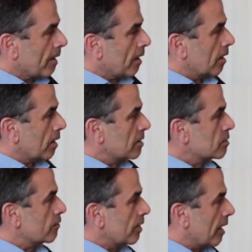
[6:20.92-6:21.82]
äh,
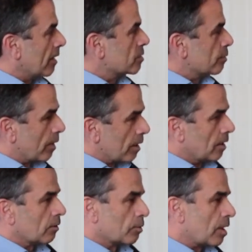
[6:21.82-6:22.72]
insofern
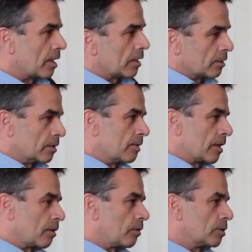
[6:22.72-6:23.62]
einzubringen, umgekehrt halt in
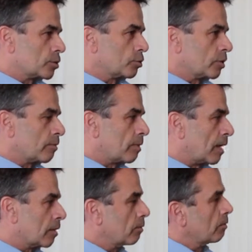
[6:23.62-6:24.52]
meiner Rolle als
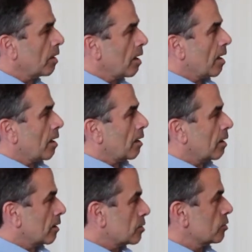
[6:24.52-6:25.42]
Studienplan, um
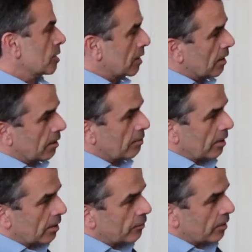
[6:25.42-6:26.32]
äh, Studiendekern, um
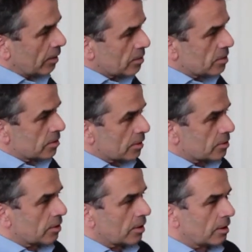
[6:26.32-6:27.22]
relativ genau zu sagen
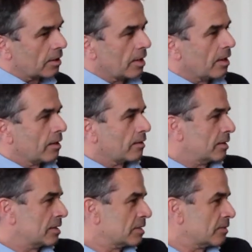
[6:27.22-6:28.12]
zu können,
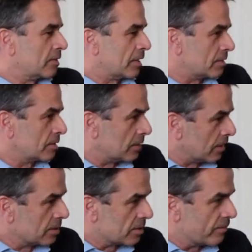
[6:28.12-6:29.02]
das ist, das, die
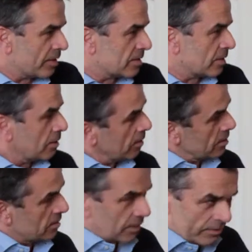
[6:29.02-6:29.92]
Dinge sind wesentlich, die
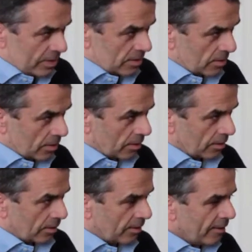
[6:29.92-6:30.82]
Dinge sind nicht wesentlich.
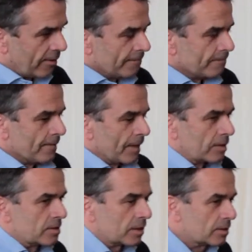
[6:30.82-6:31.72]
Ja.
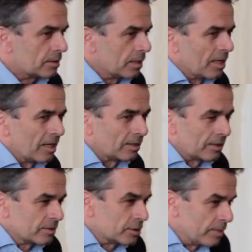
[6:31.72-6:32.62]
Das hat, hat
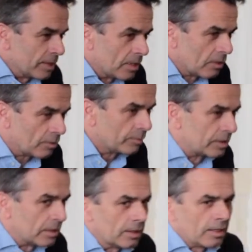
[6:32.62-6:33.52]
ganz schwer auch
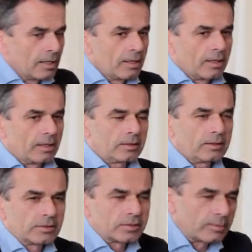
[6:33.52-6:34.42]
mit der,
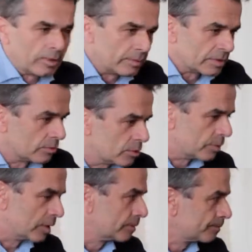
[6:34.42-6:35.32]
sag ich mal, mit
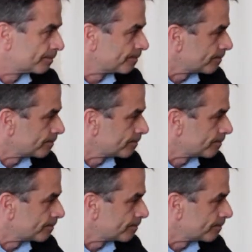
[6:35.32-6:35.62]
sowas wie